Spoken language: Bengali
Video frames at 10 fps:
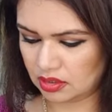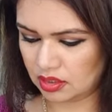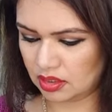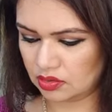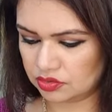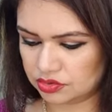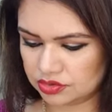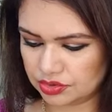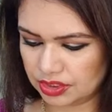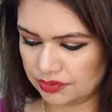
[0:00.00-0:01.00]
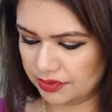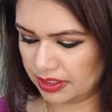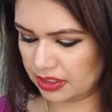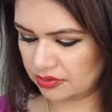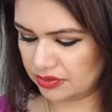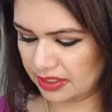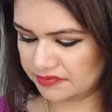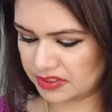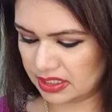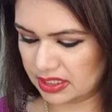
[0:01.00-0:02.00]
হ্যাঁ অথচ দেখো এখানেও
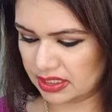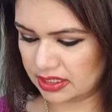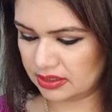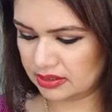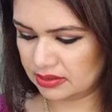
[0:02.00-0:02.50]
লাইফস্টাইল লেখা